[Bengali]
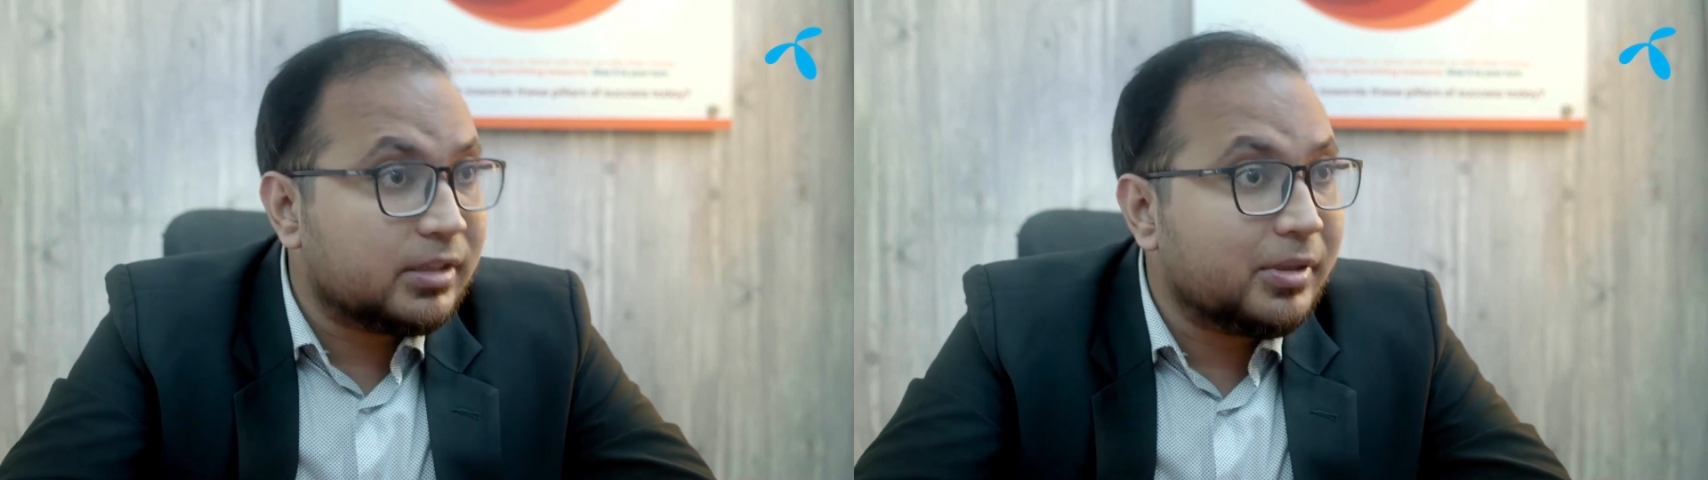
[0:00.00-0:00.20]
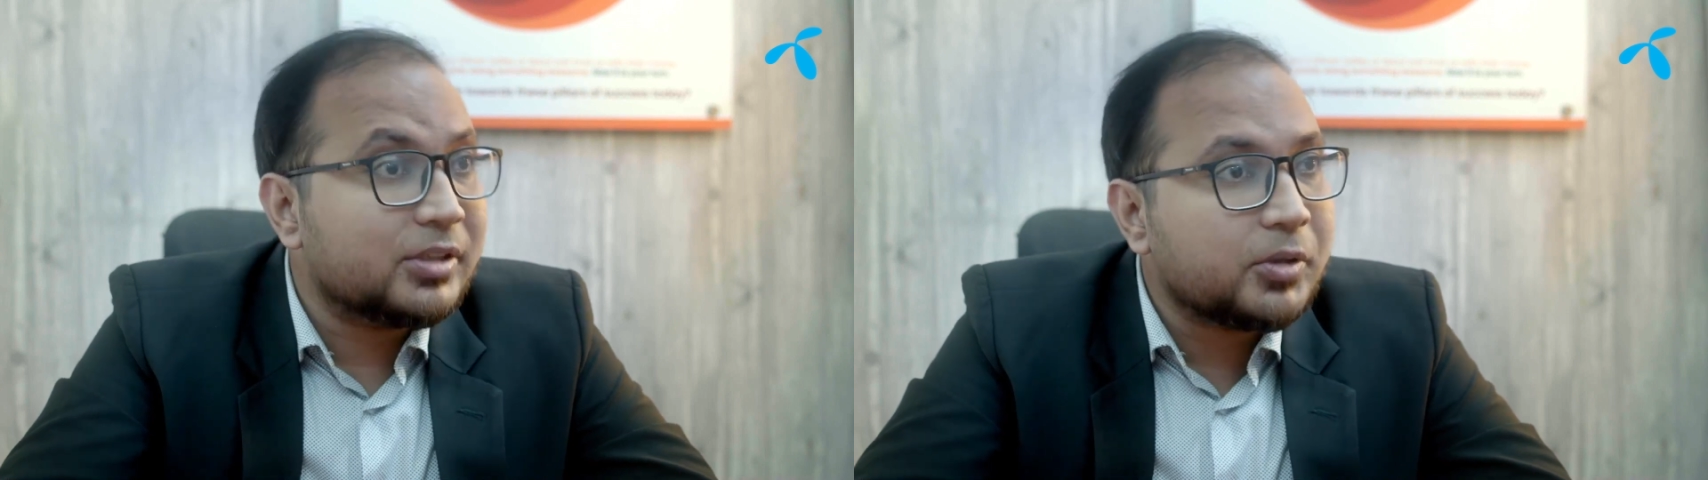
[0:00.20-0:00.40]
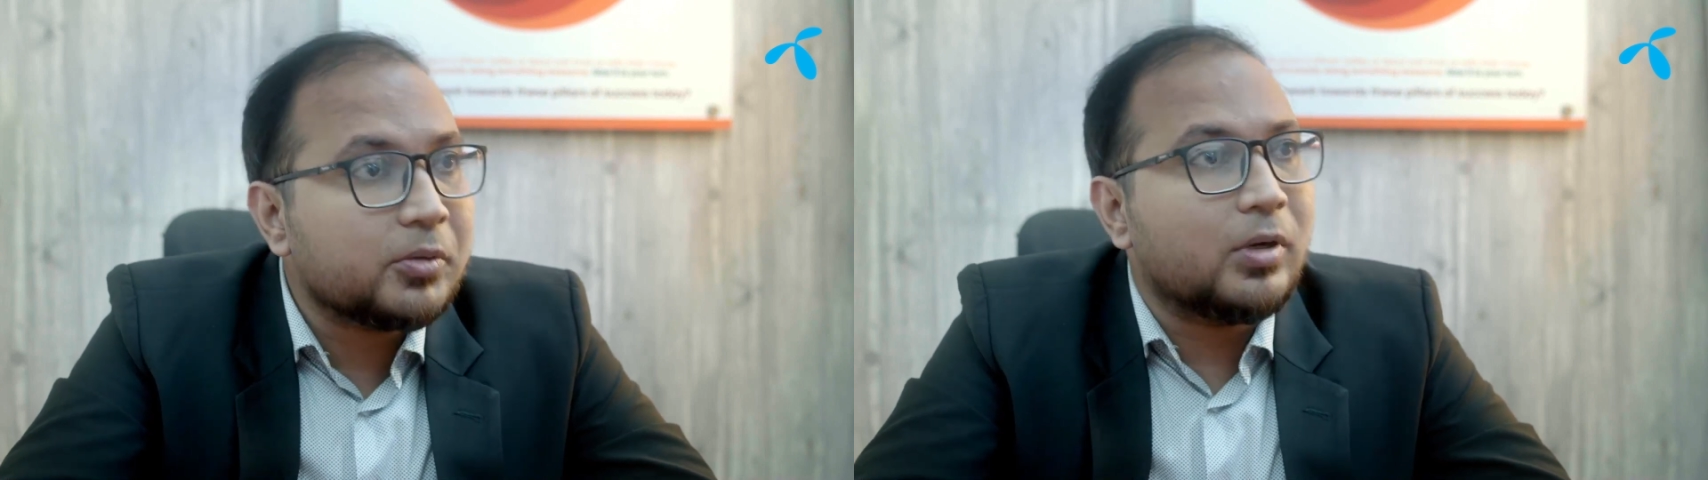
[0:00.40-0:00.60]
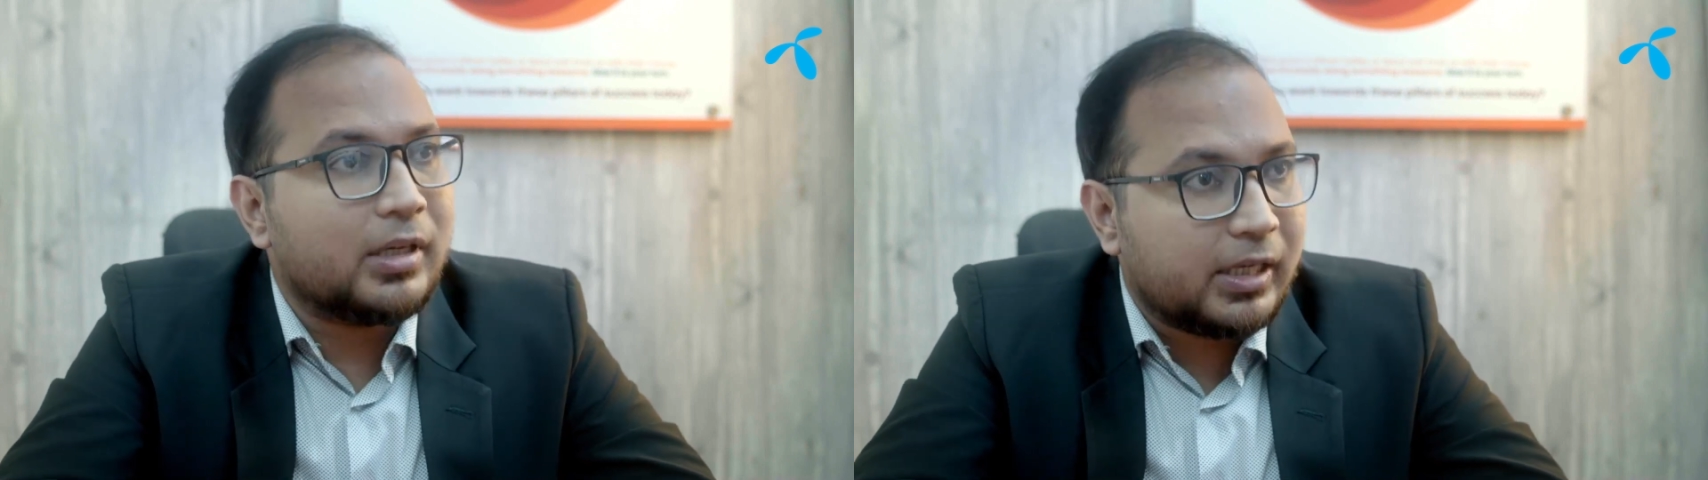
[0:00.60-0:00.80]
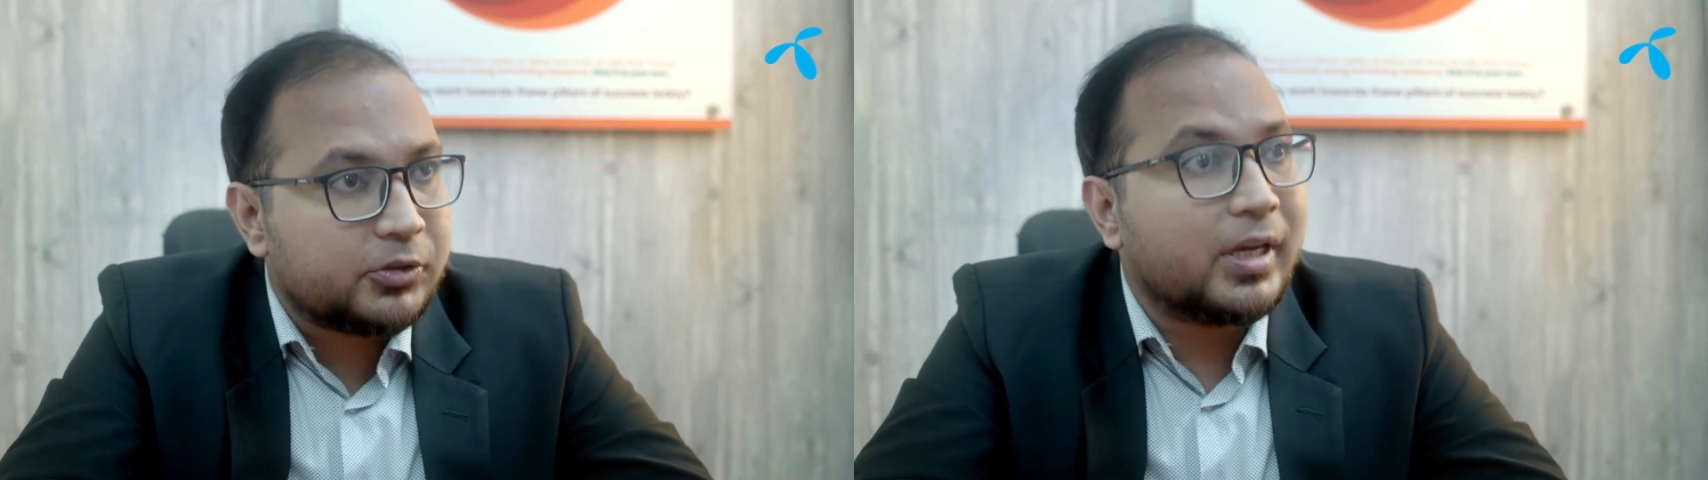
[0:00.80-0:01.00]
এস এম
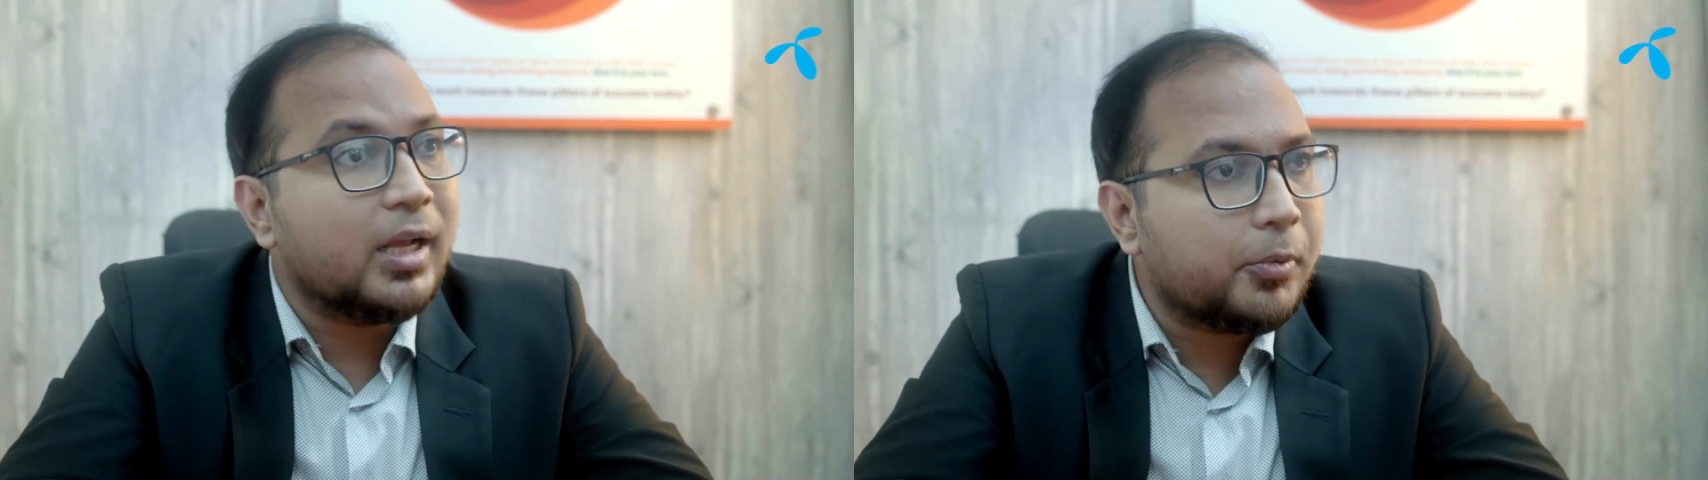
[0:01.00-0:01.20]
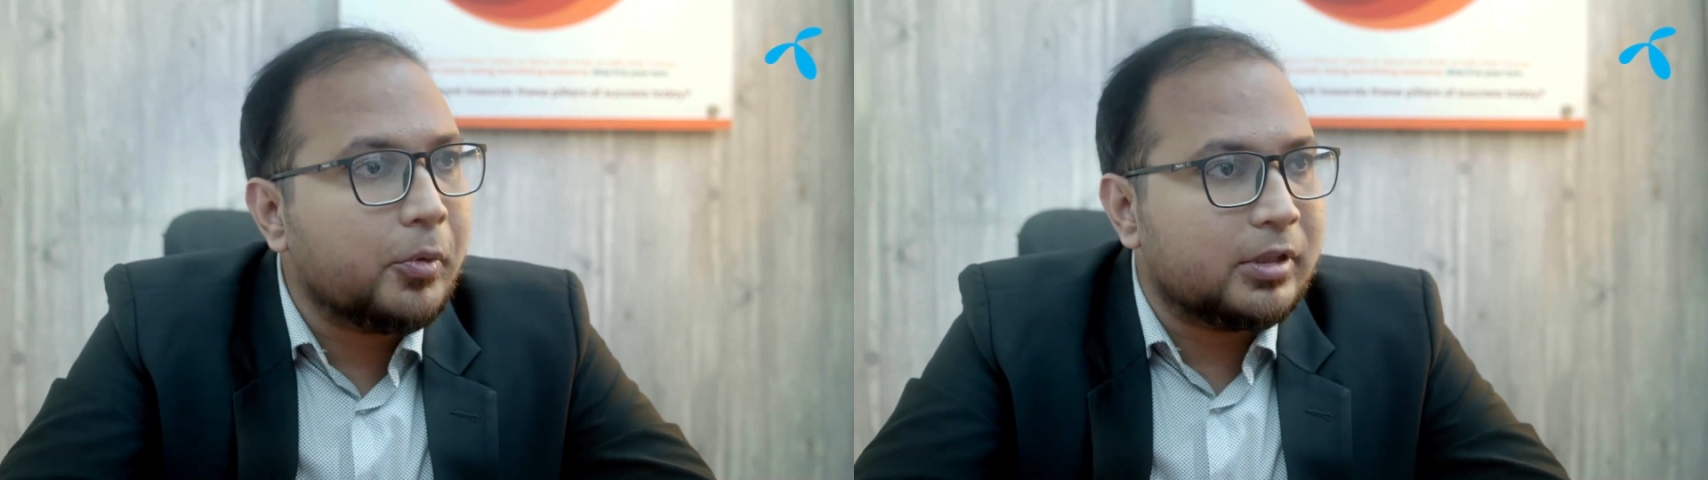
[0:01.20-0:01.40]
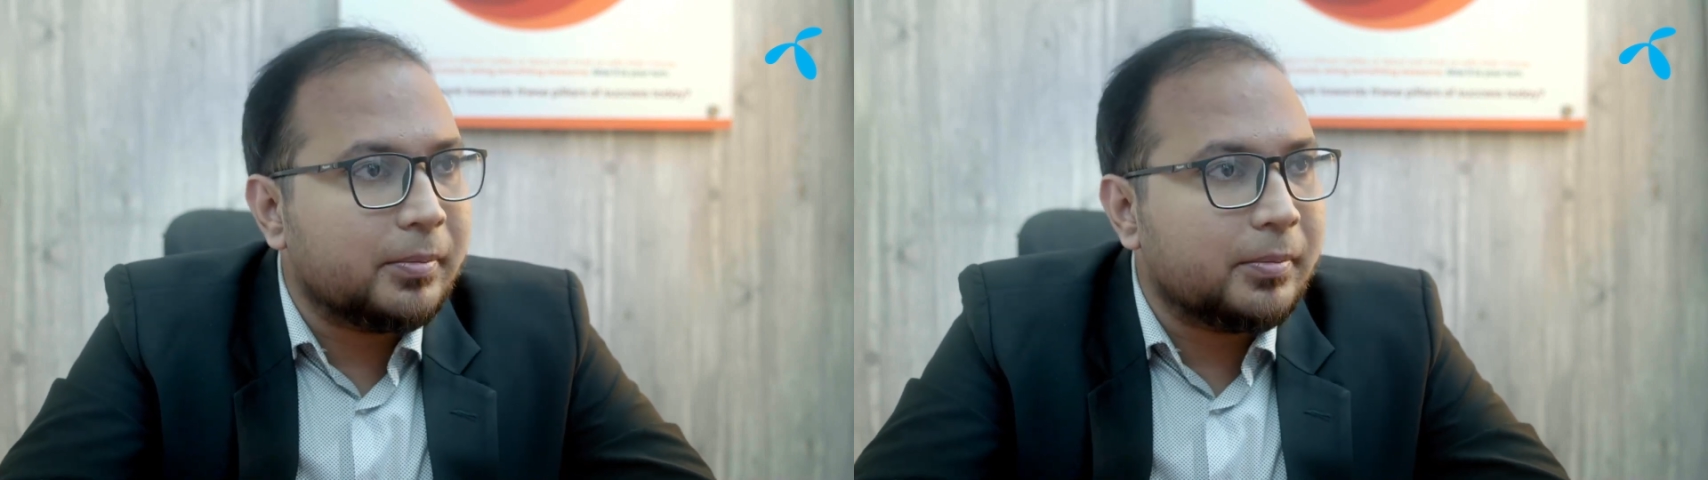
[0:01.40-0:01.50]
রেস্টুরেন্টগুলোকে কিছু হেল্প